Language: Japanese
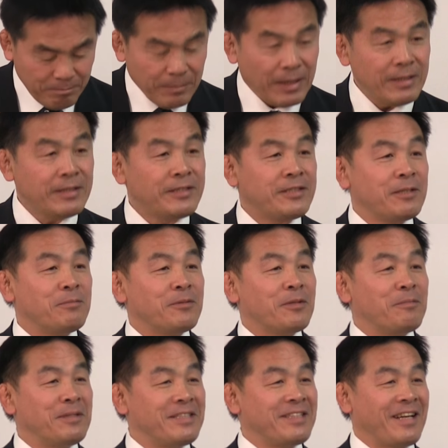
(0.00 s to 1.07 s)
毎日新聞
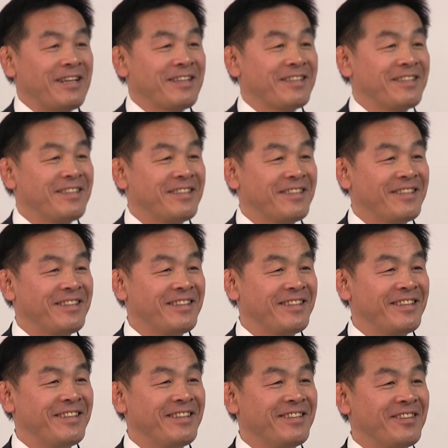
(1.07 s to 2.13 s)
の二木さん、
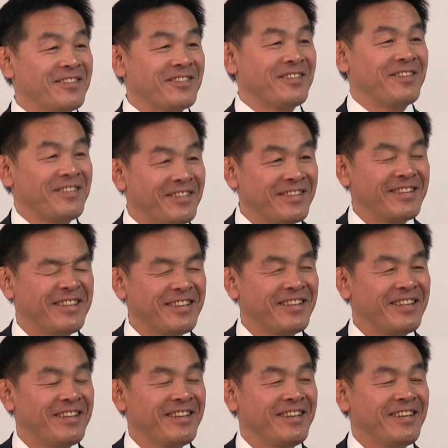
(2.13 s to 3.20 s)
どうぞ。
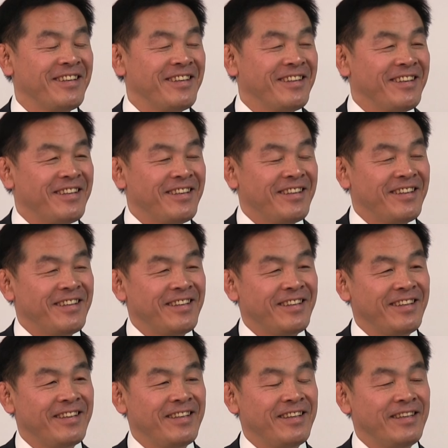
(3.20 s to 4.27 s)
奨学
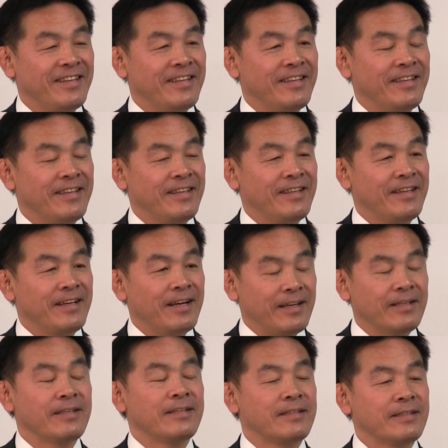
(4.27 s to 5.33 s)
金について、
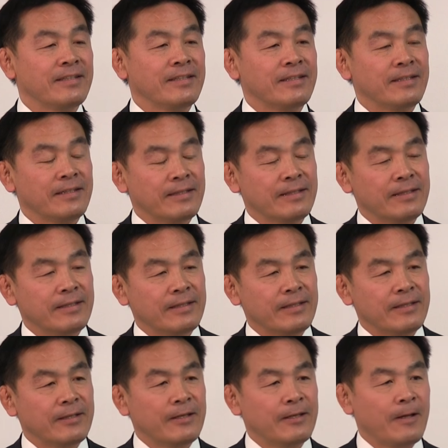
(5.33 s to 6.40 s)
はい、昨日
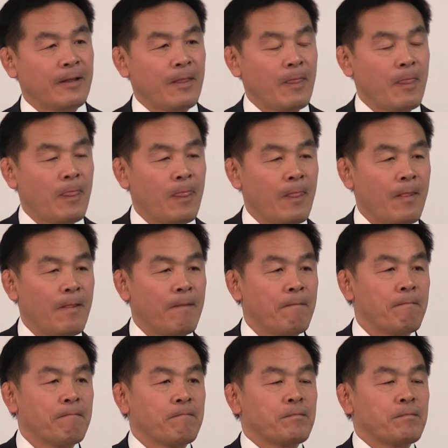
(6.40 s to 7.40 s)
の予算委員会の